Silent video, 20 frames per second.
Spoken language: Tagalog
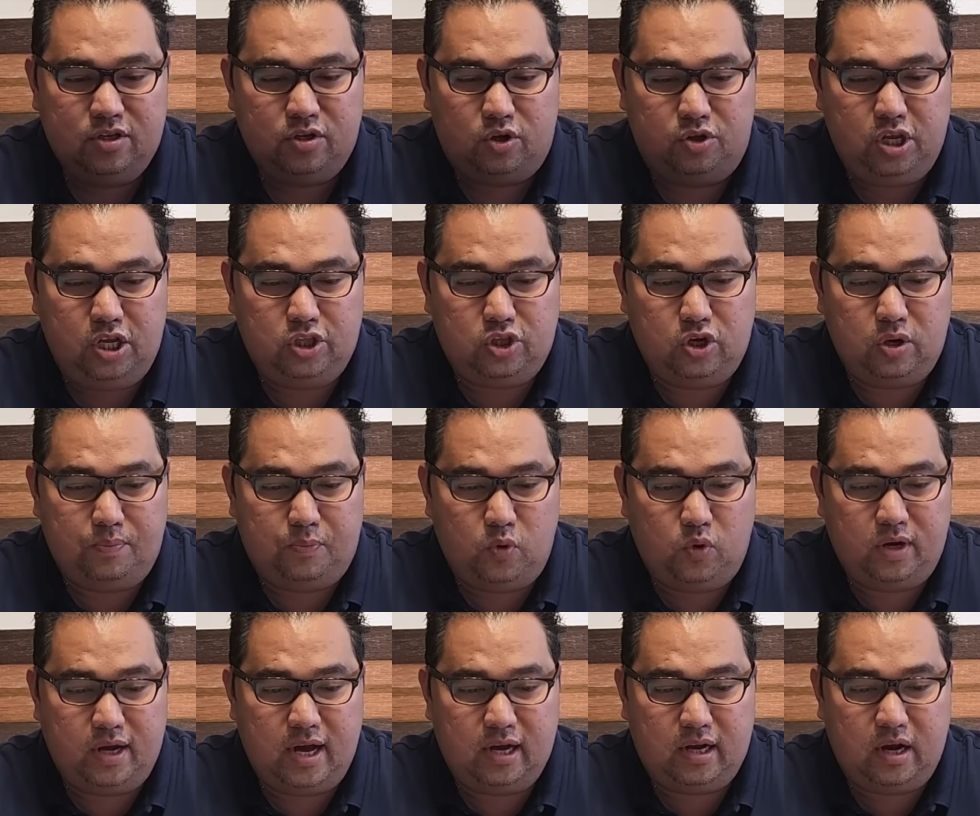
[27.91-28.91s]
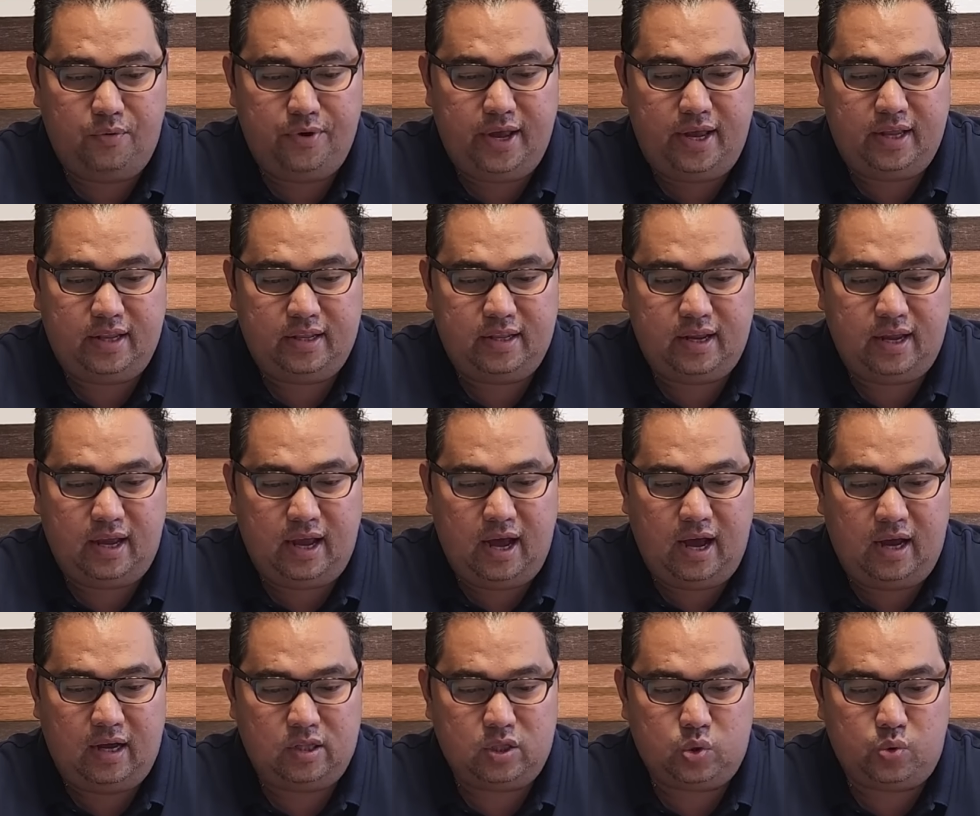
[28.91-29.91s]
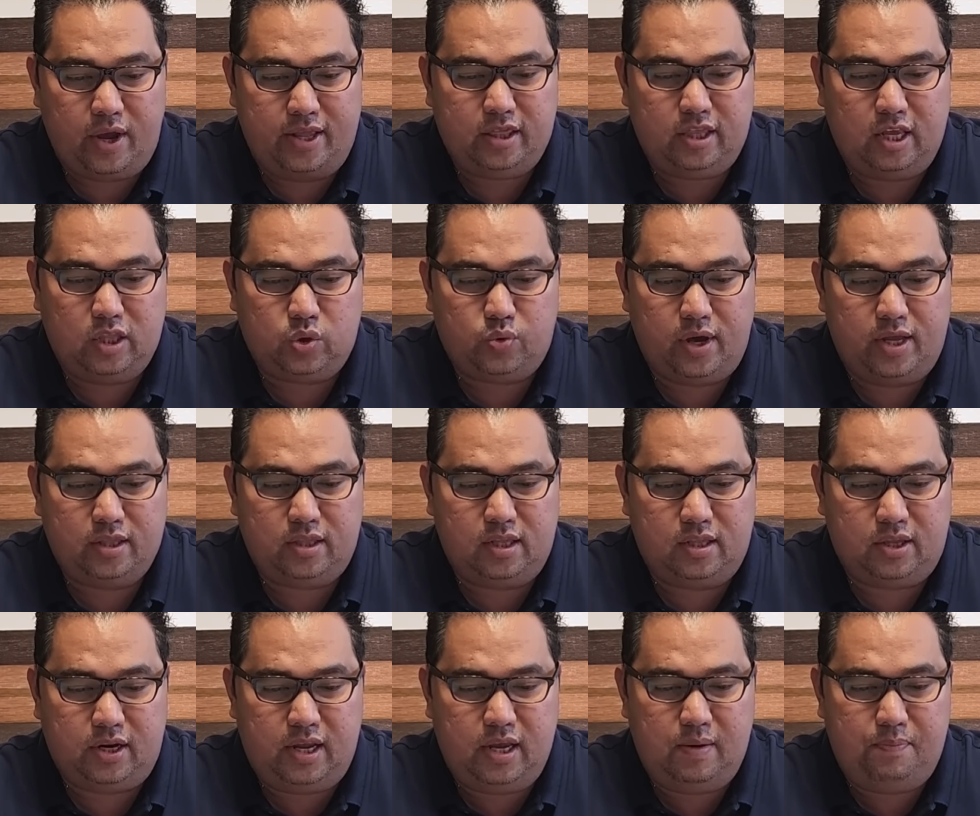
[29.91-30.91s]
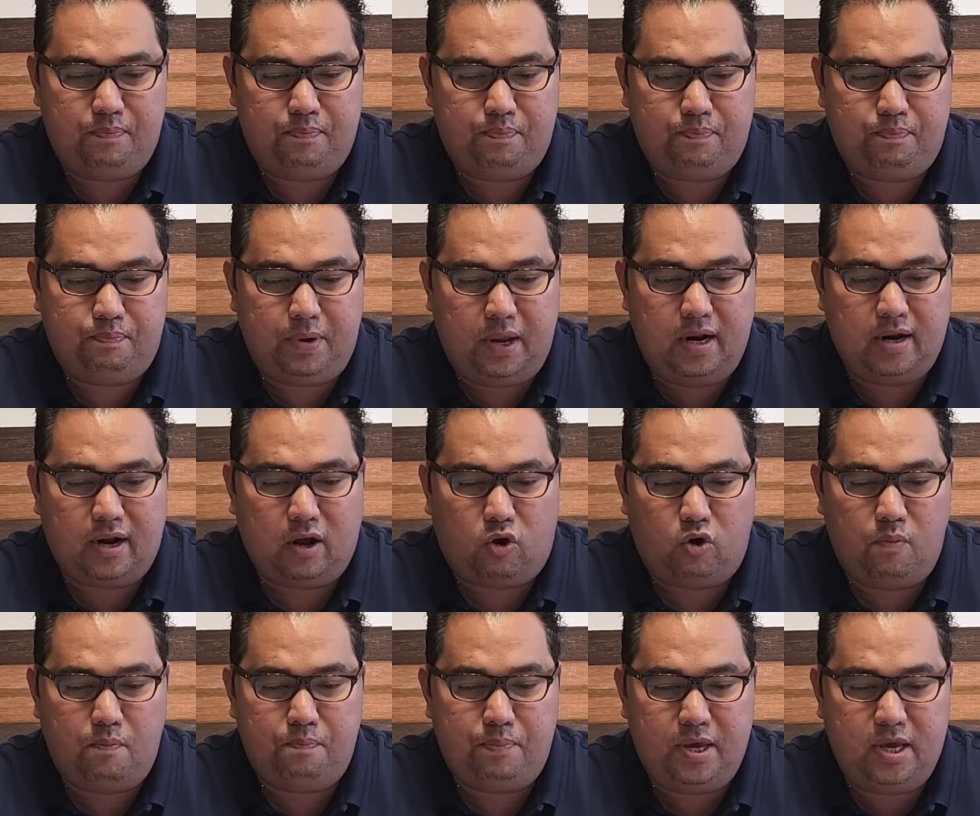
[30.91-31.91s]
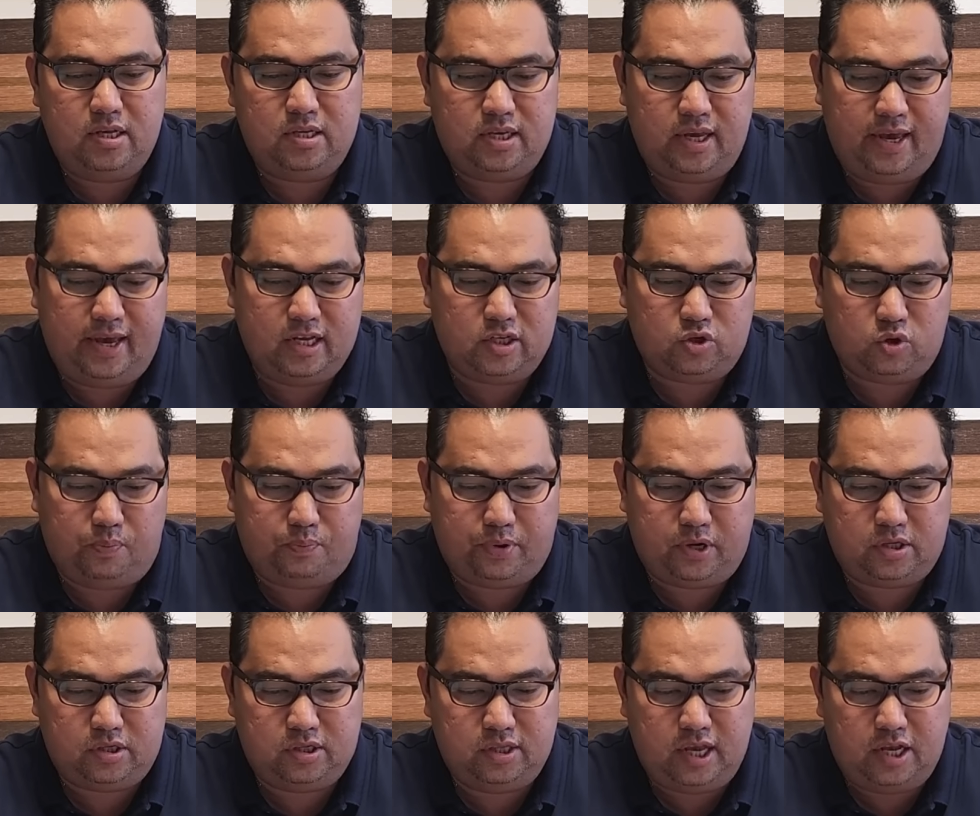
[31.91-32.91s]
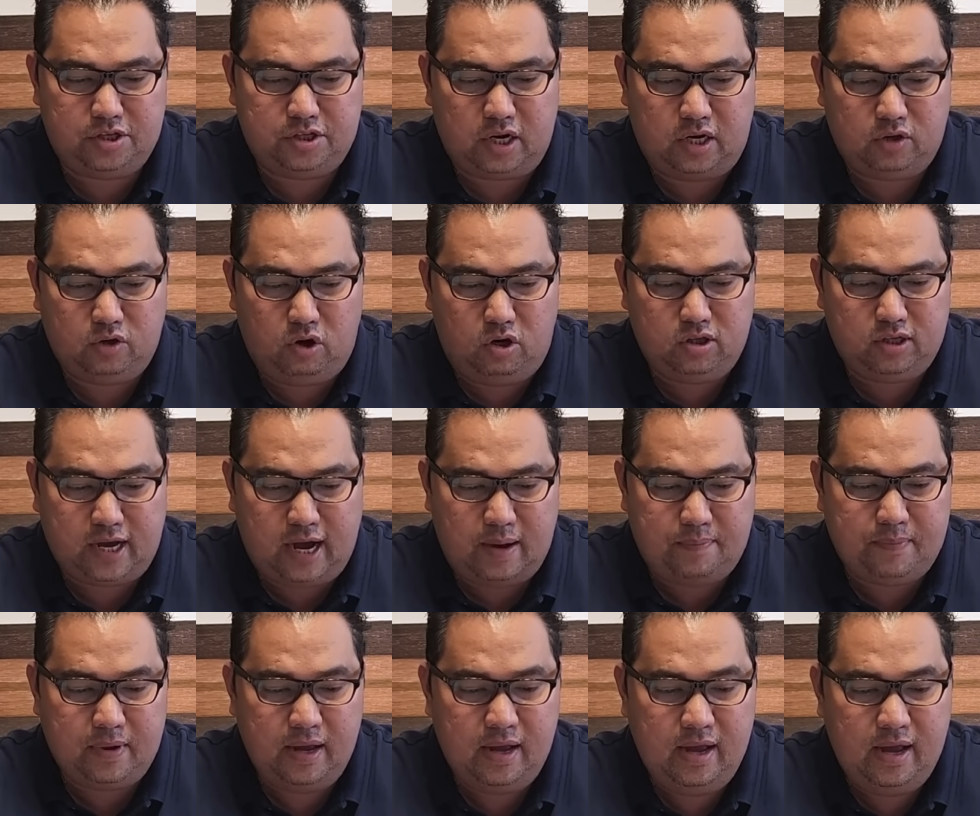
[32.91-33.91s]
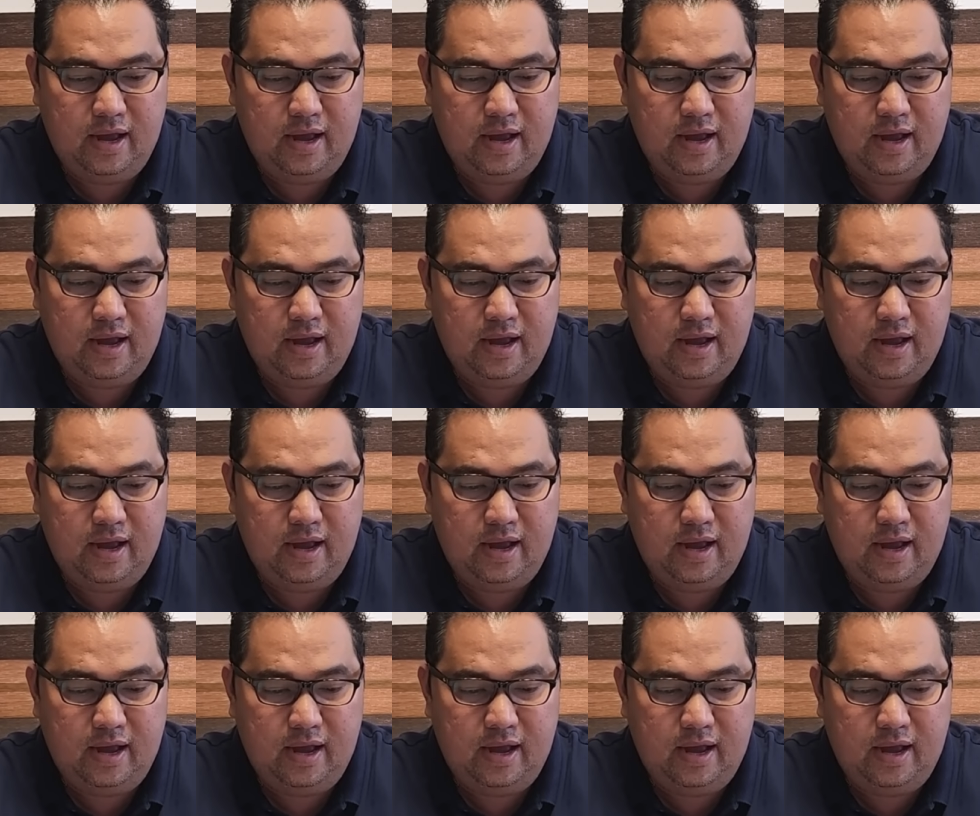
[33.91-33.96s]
So dito na po gagawin ang 2023 Pilracom PCSO Presidential Gold Cup